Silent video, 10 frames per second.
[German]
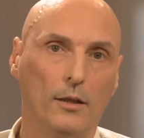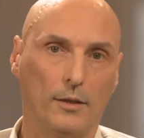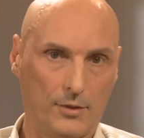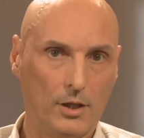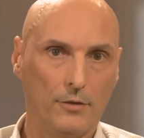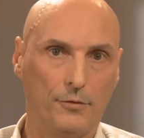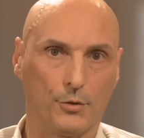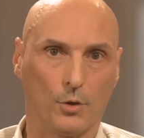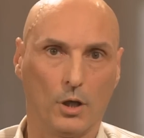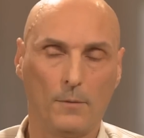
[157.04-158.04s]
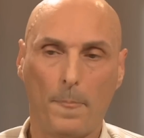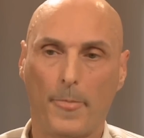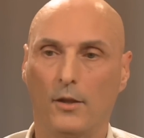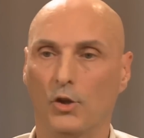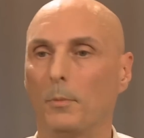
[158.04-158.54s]
Das kann dafür sorgen,
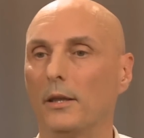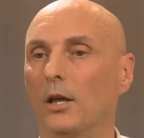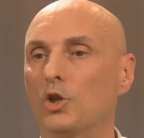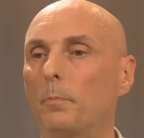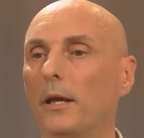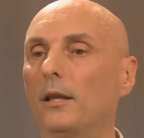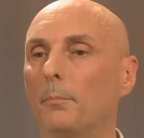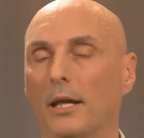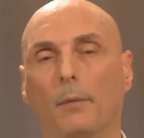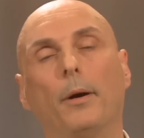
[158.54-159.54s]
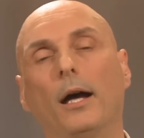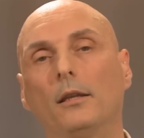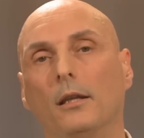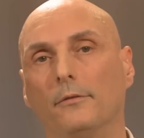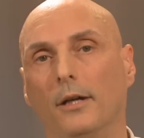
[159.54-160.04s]
dass man dann später bei der
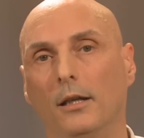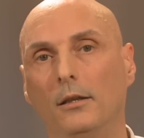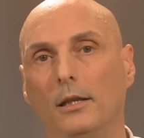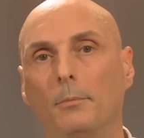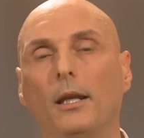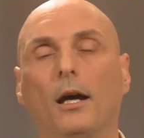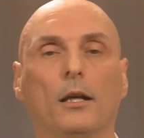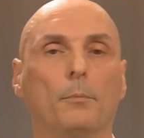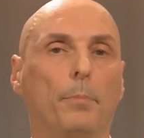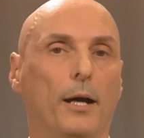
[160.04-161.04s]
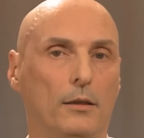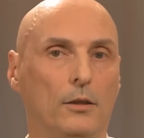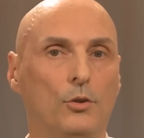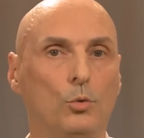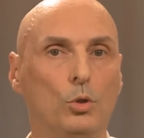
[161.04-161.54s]
Partnerwahl immer nach einem
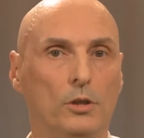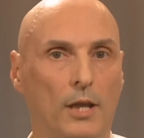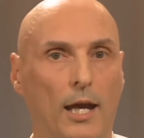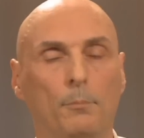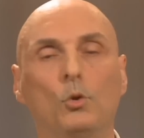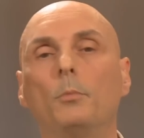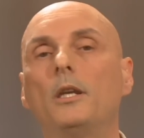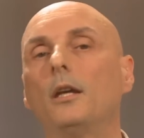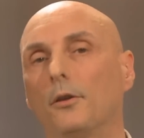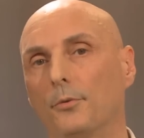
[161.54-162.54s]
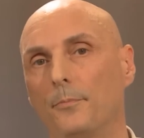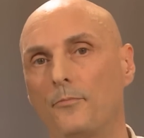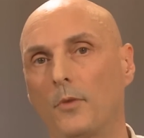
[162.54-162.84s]
Partner sucht, der einem dominiert.